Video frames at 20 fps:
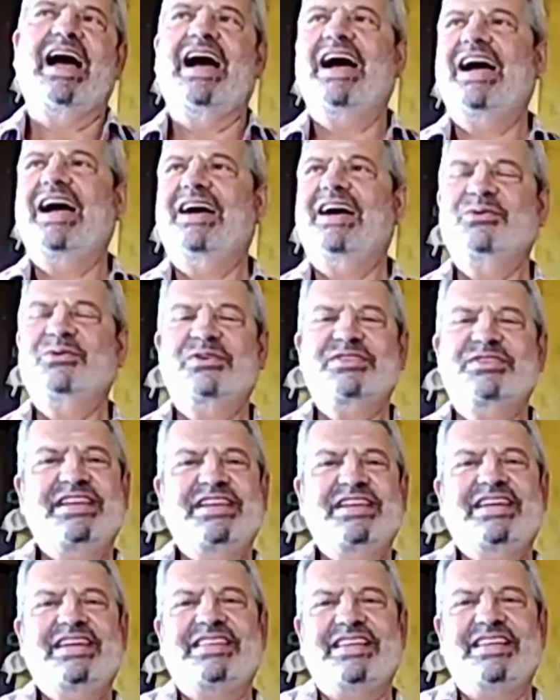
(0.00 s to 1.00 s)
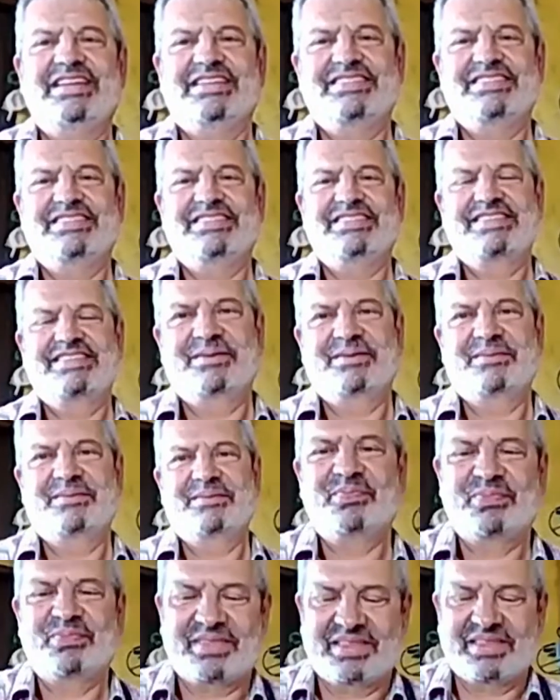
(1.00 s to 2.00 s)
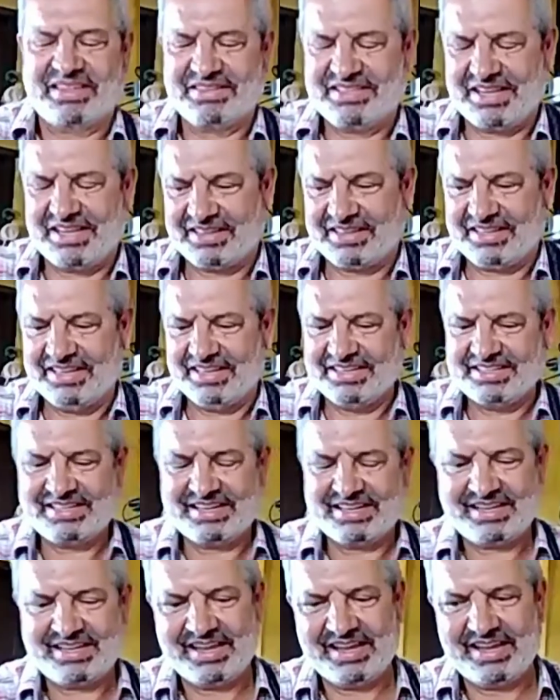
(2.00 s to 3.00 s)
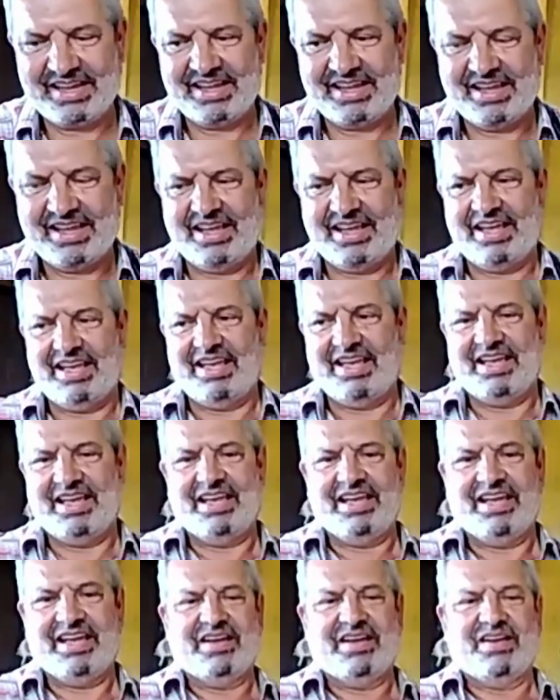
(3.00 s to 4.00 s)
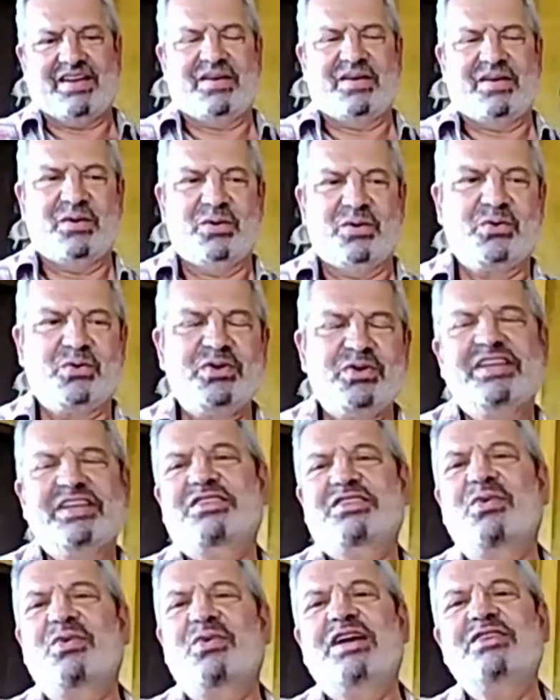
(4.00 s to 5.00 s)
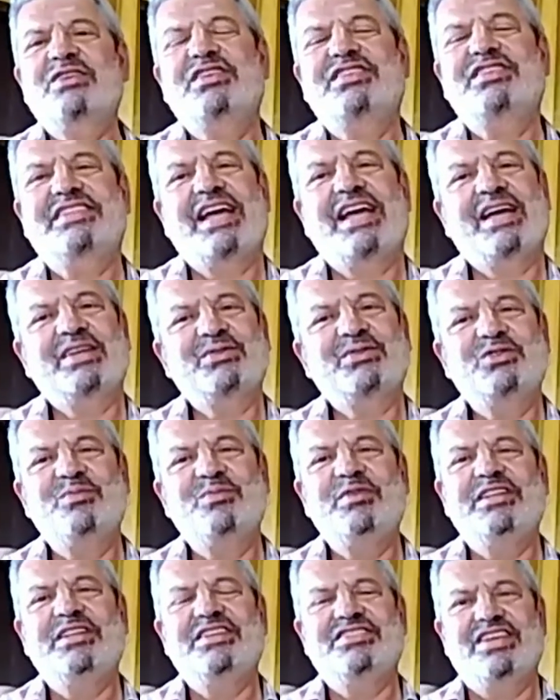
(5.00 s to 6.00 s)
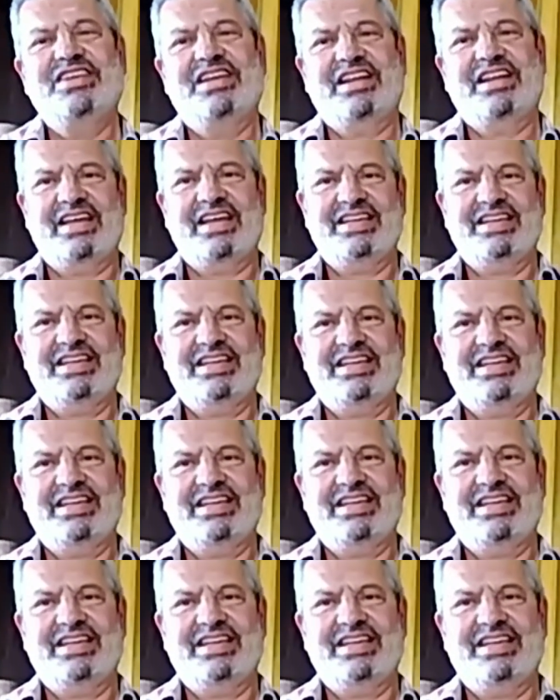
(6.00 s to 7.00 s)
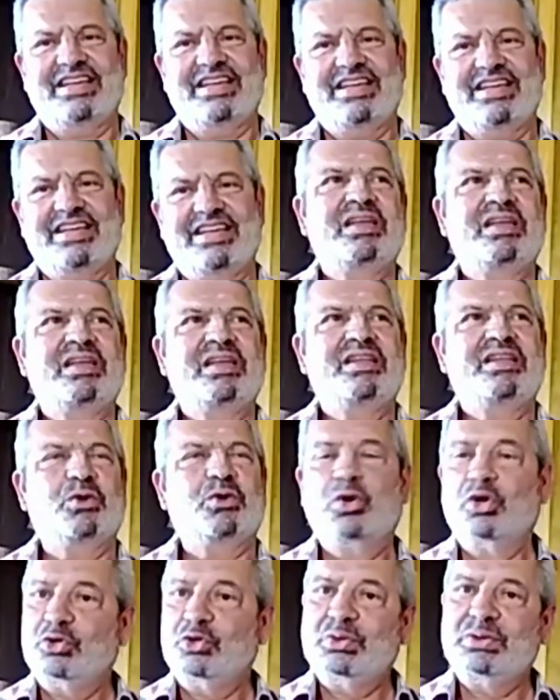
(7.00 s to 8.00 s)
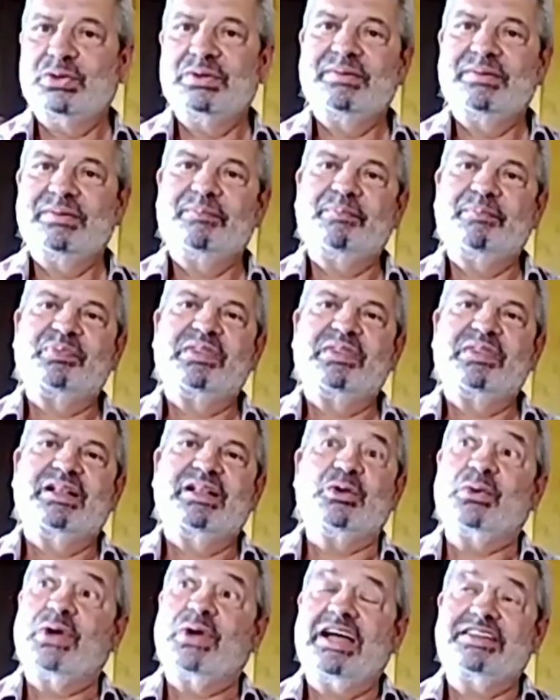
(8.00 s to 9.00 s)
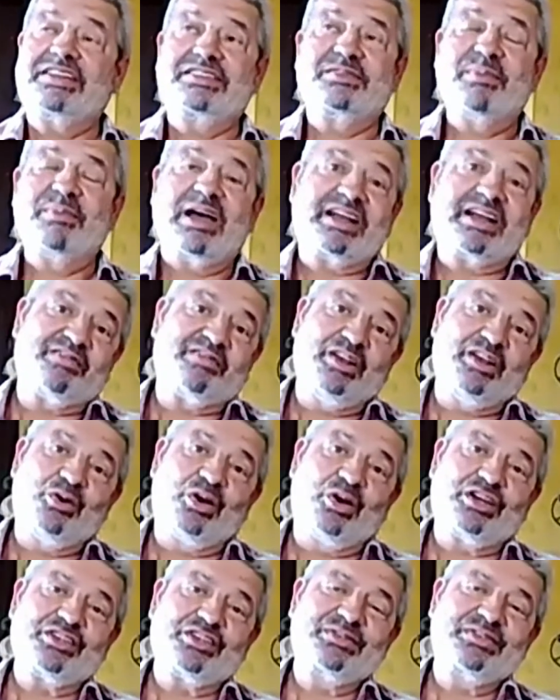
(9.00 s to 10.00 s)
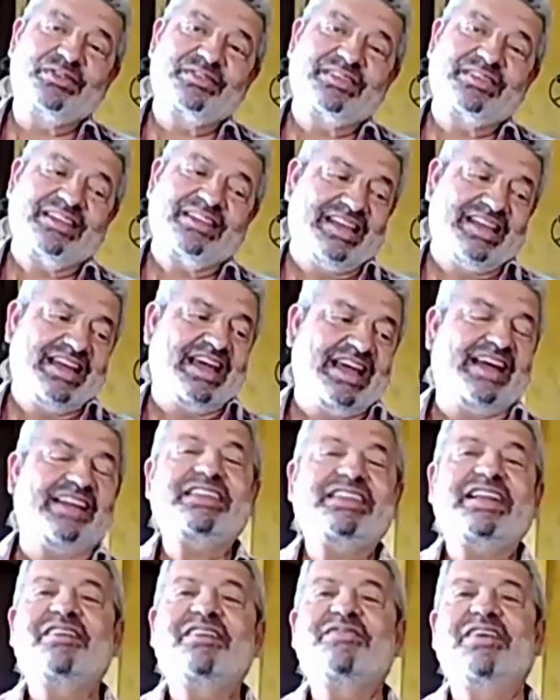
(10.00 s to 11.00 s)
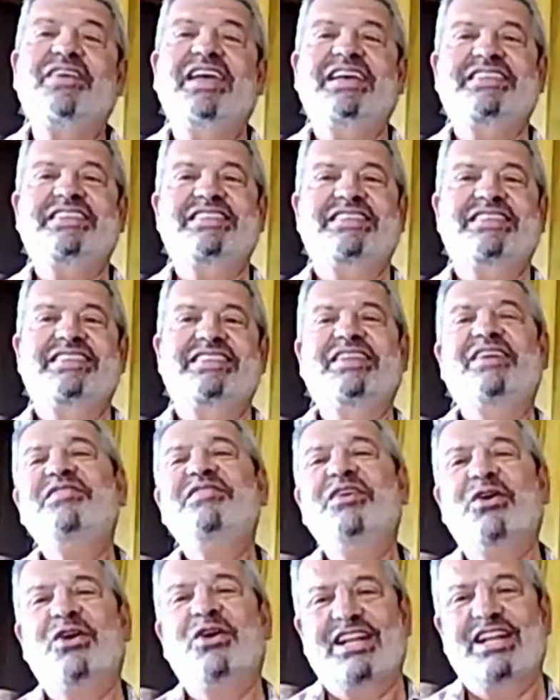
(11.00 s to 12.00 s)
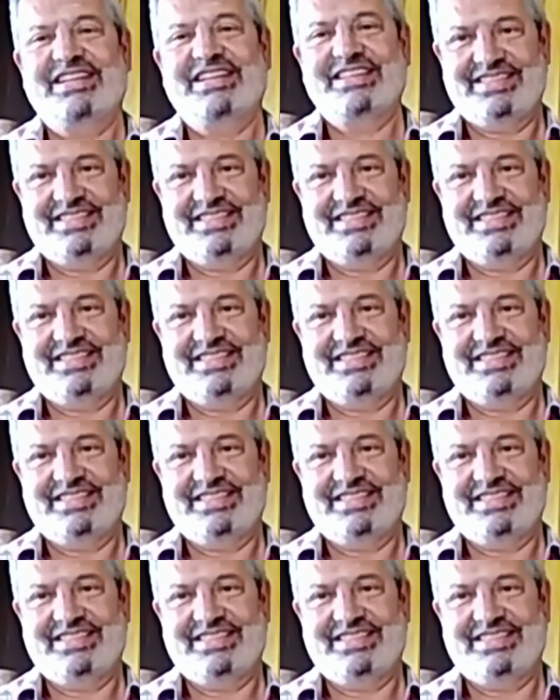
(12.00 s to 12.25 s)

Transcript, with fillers: Ah, com certeza. Certeza. É, eu conheço quase o estado de Minas Gerais todo, lugares maravilhosos, através da viola.